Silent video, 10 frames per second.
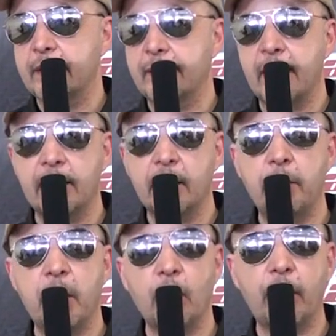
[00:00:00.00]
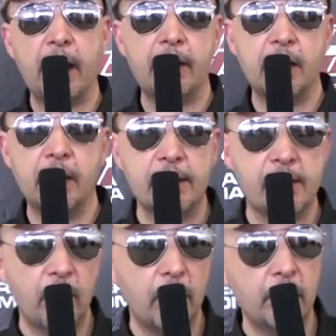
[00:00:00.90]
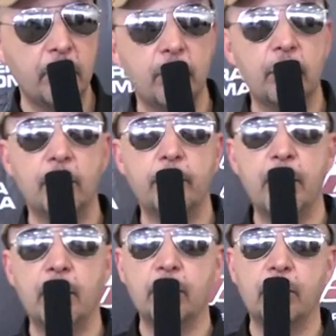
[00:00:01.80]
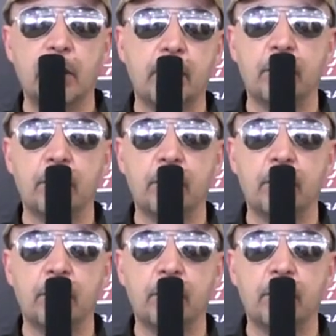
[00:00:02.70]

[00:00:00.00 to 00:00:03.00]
stand meno grande del solito, meno, qualche,